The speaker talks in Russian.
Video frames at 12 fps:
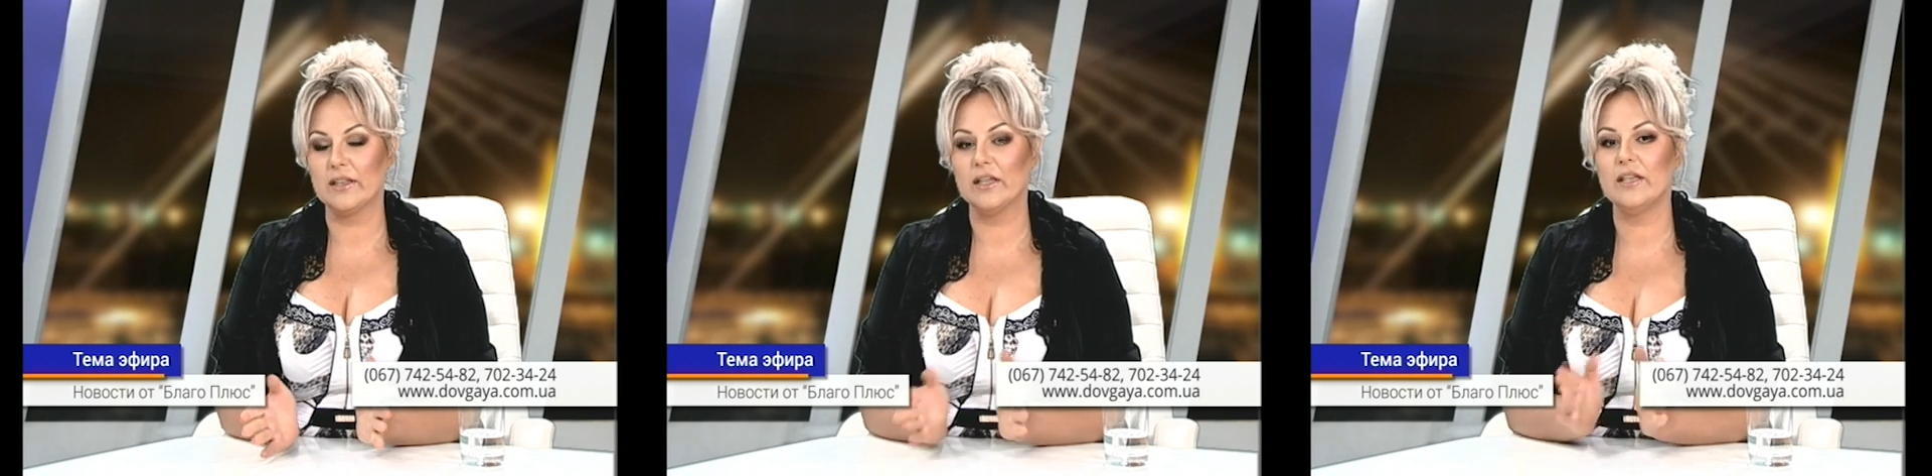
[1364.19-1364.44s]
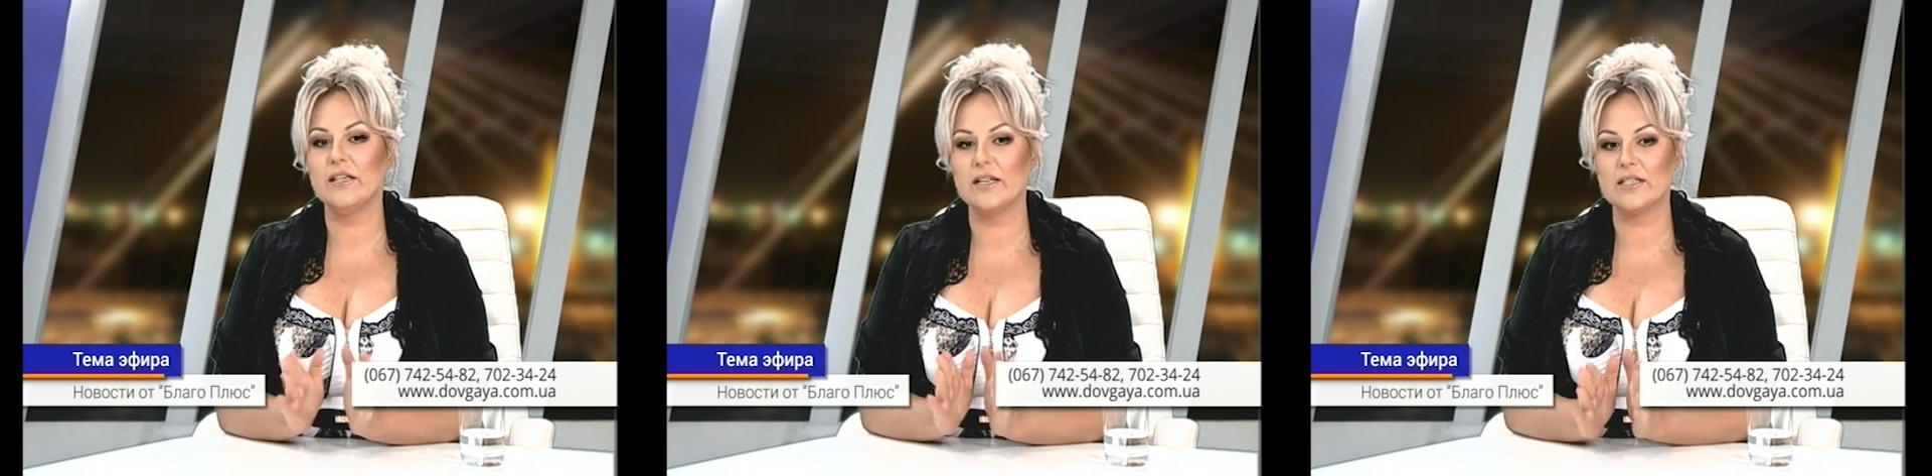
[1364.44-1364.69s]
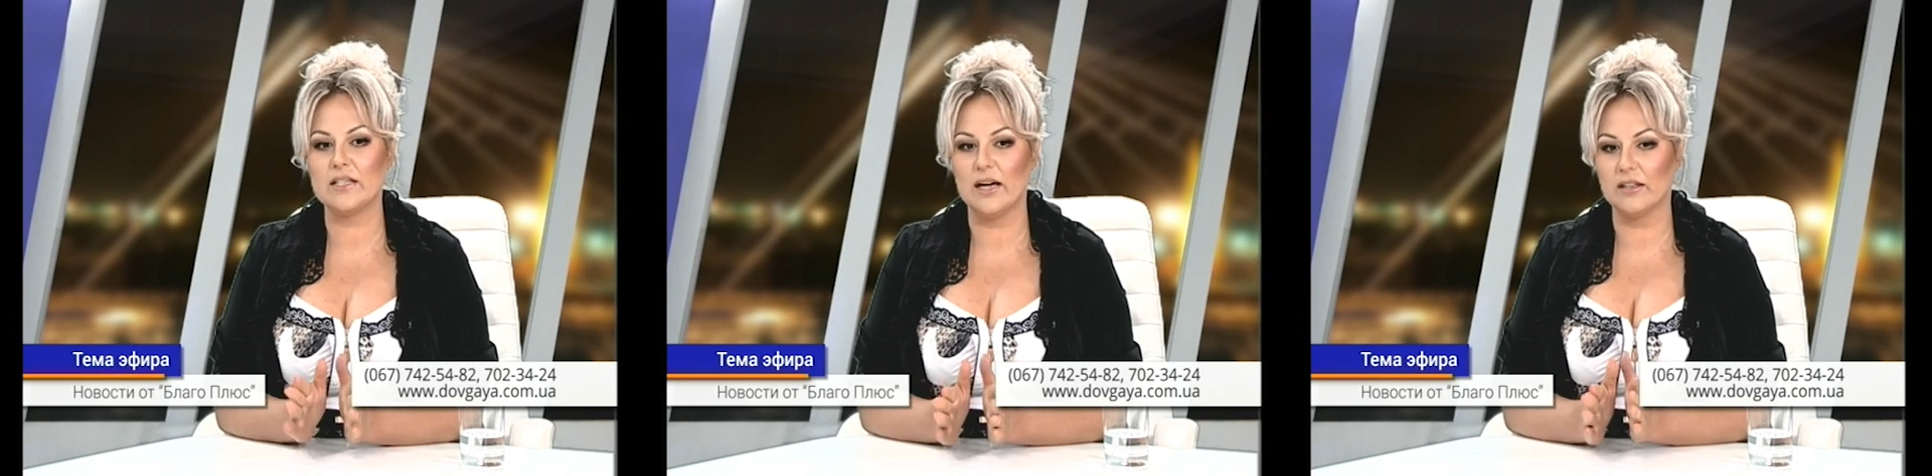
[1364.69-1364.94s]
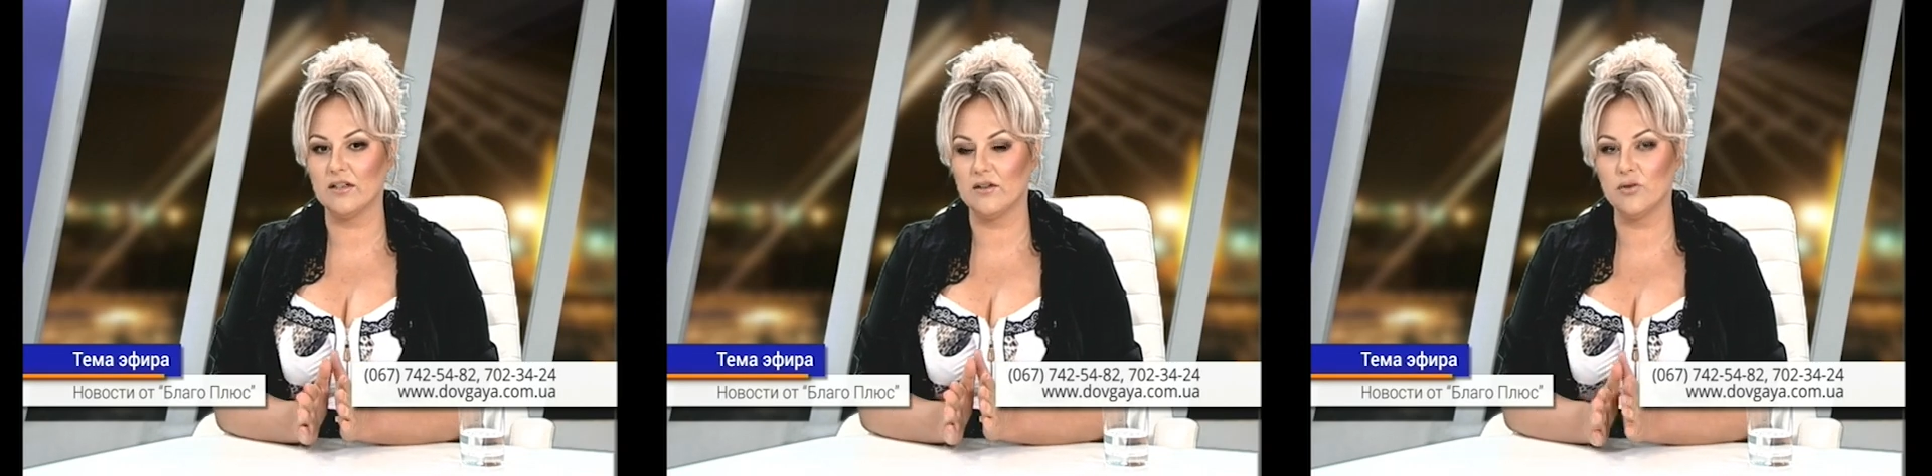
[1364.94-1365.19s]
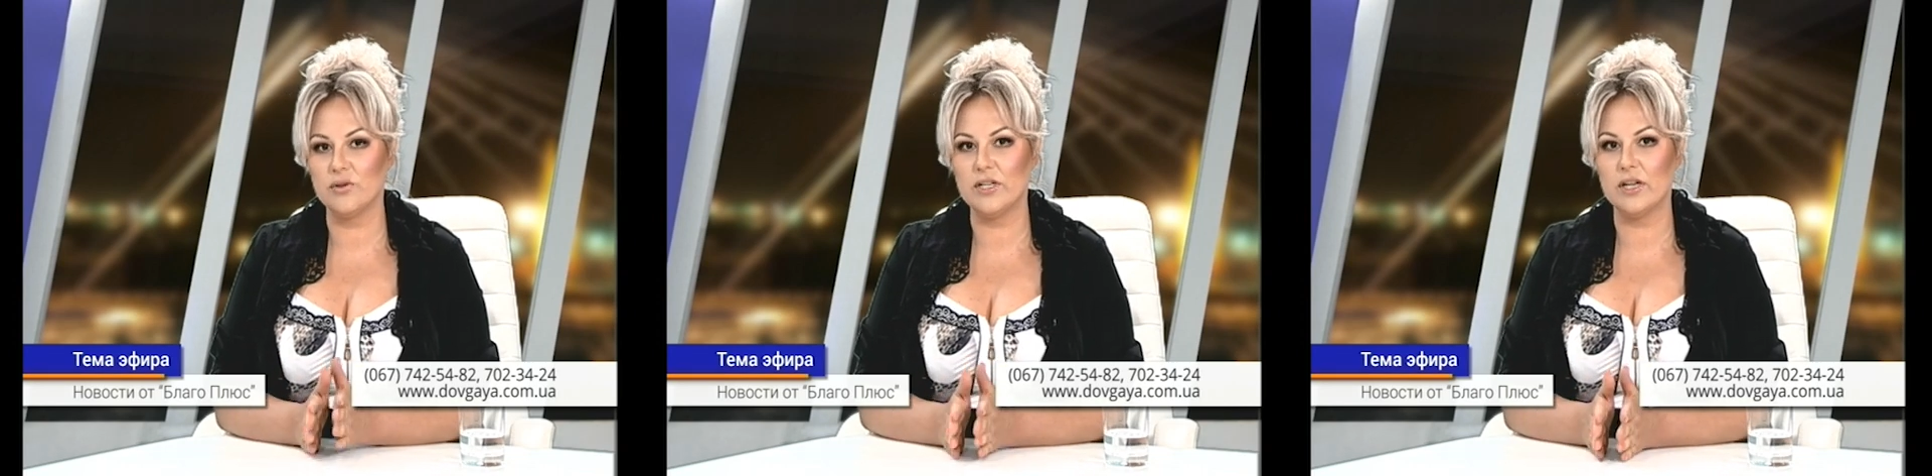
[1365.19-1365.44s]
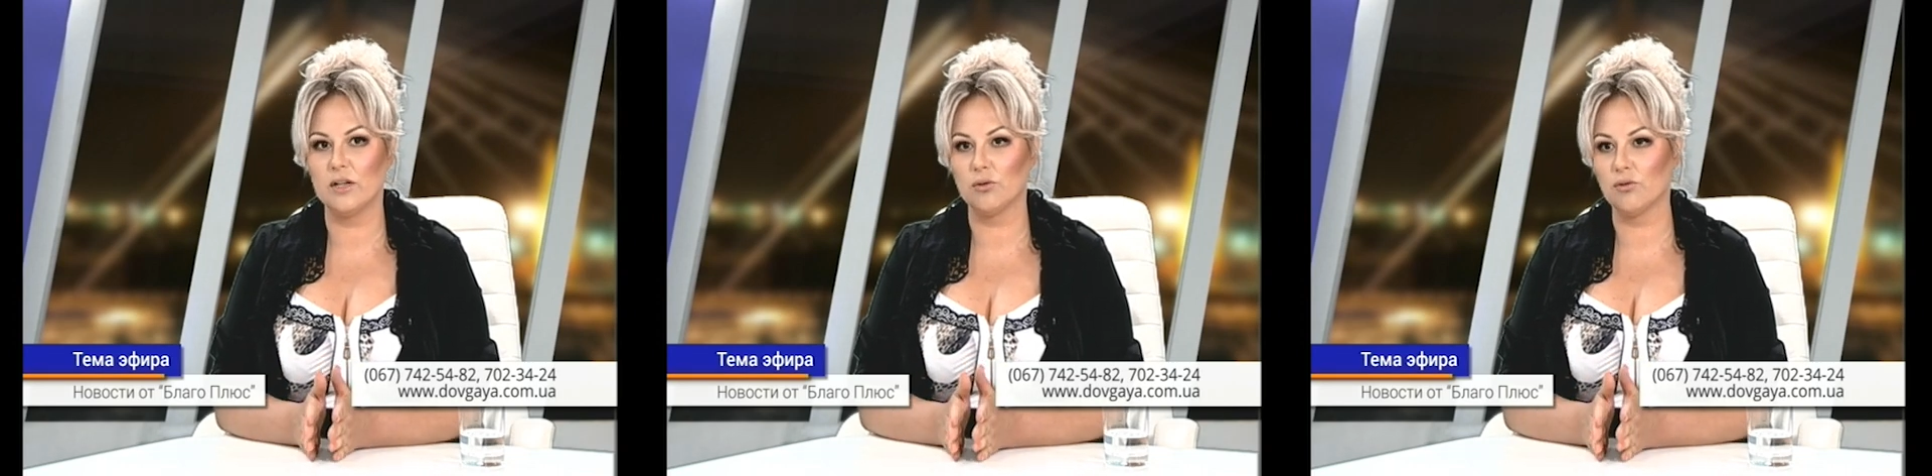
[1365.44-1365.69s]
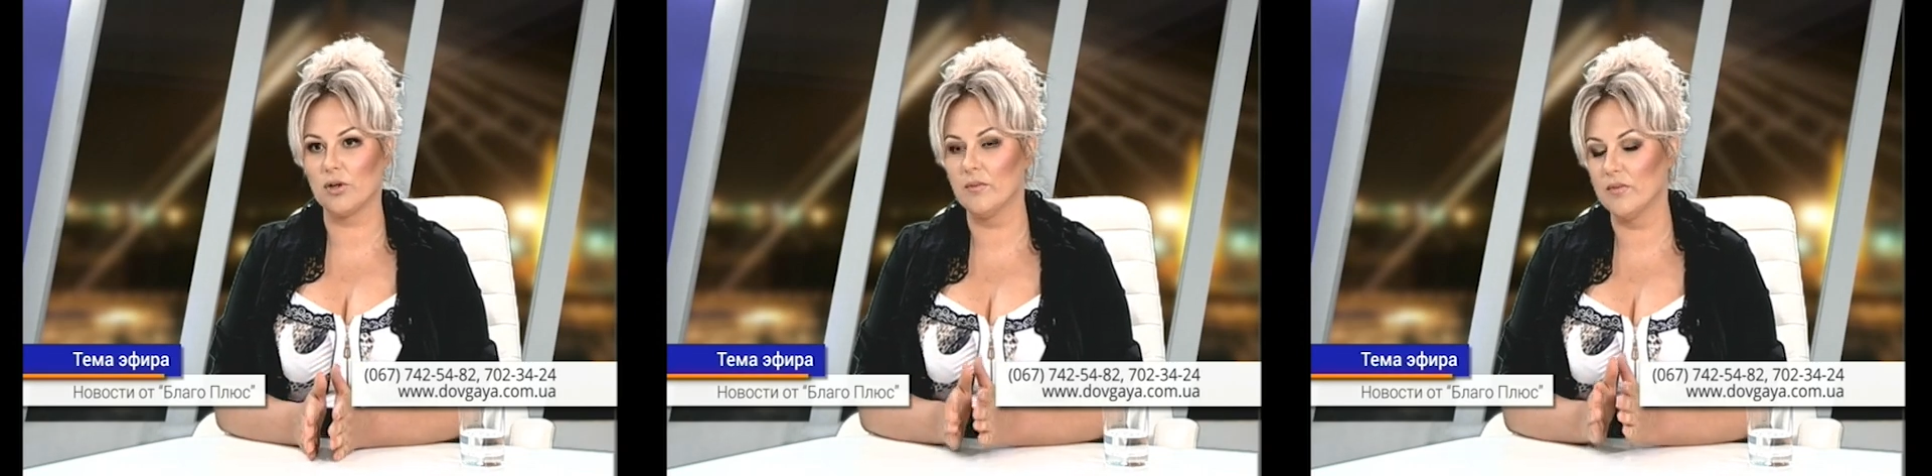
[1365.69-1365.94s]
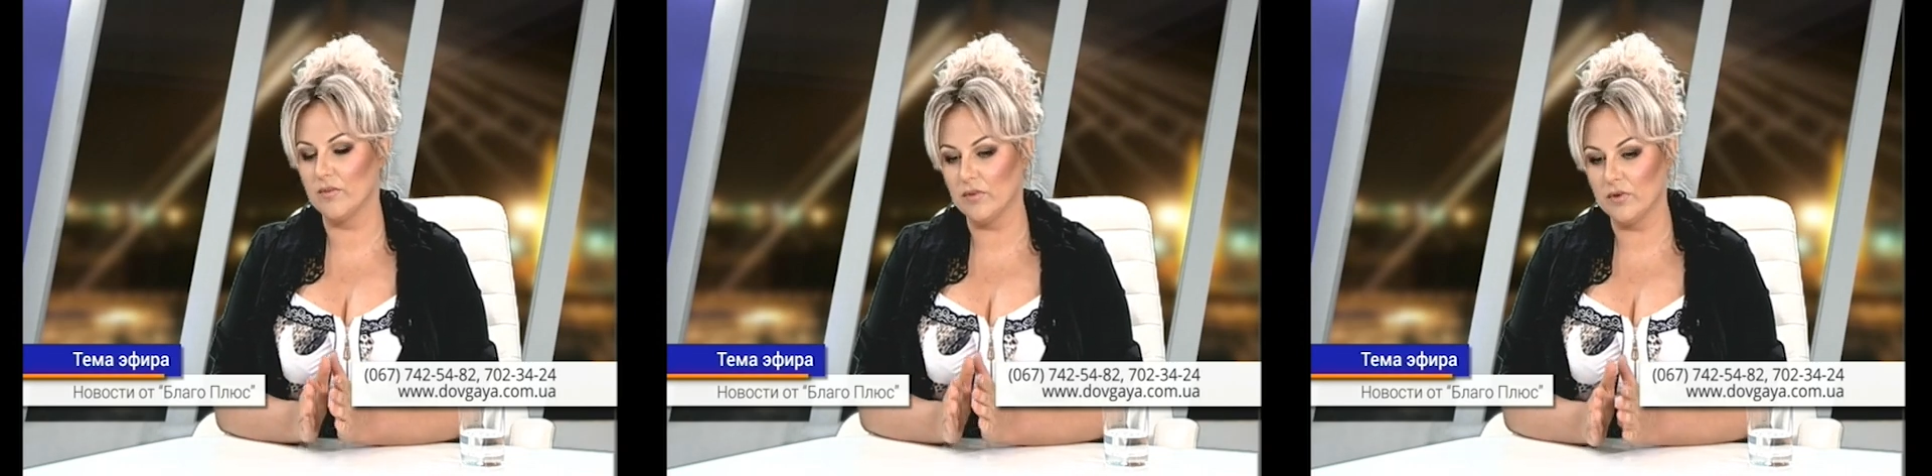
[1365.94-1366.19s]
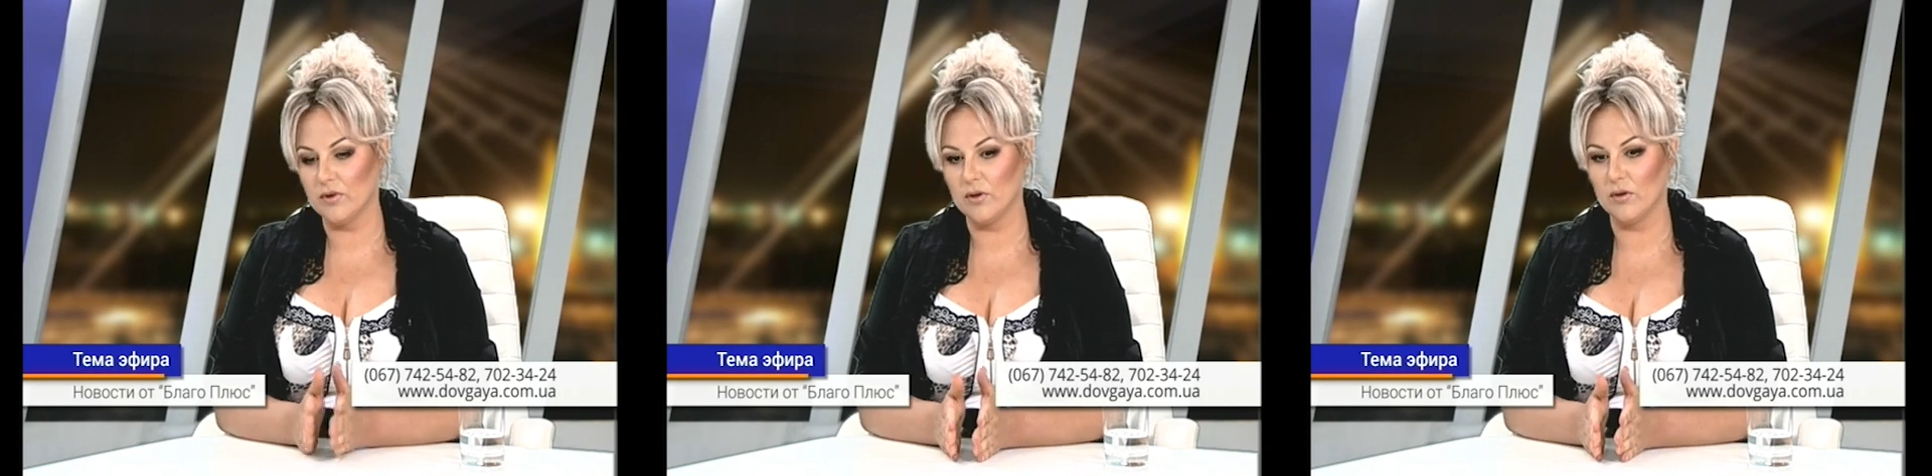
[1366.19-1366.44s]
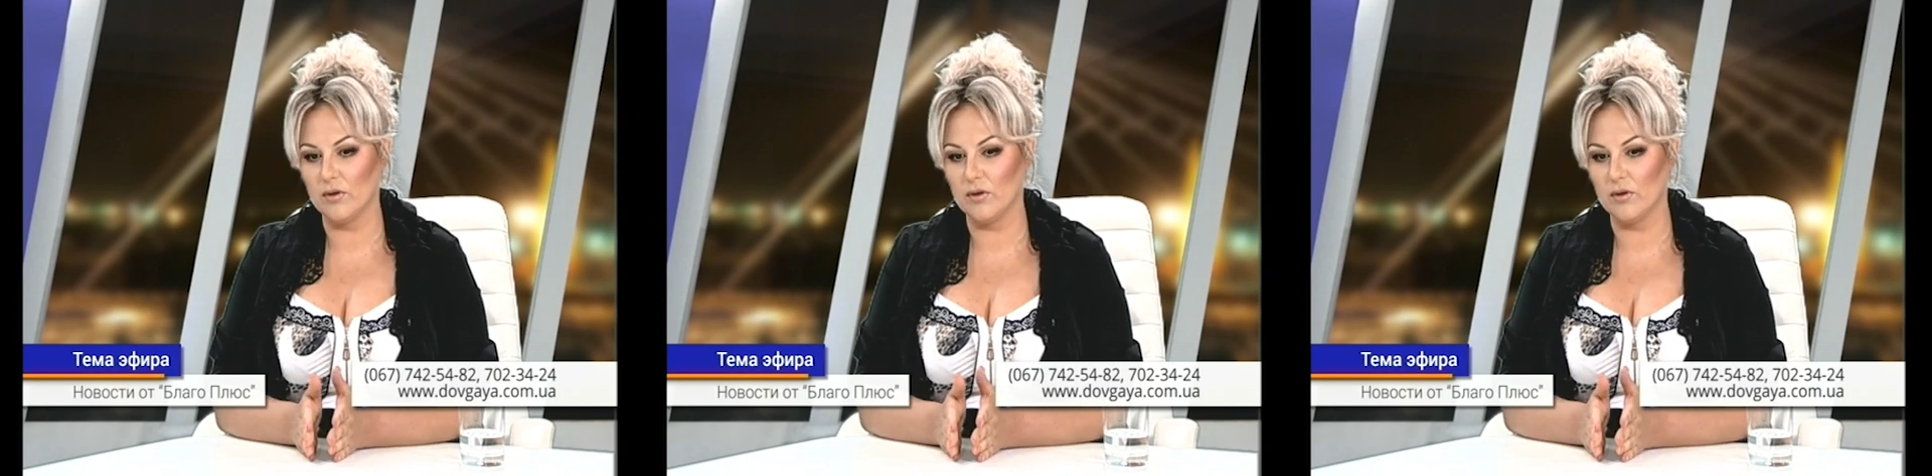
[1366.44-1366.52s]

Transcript: Есть ряд людей, которым э,